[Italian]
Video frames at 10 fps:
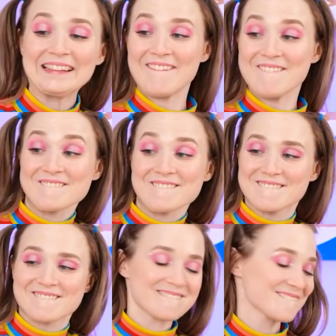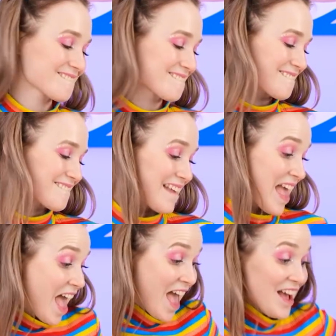Ci voleva proprio!
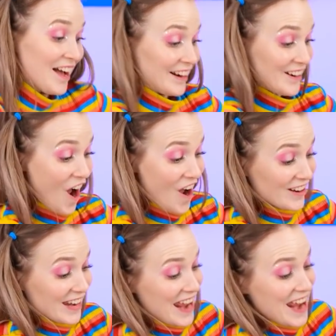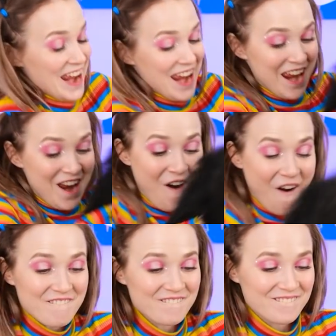Vieni a farti coccolare!
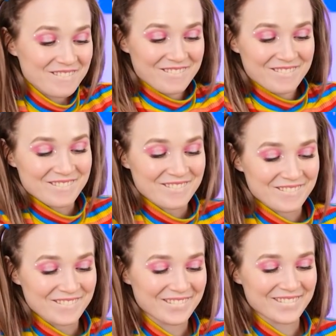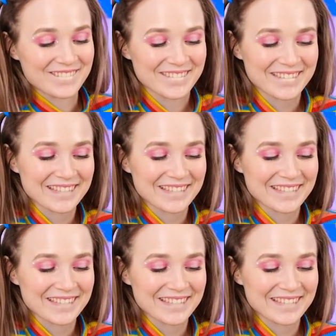La mia palletta di pelo!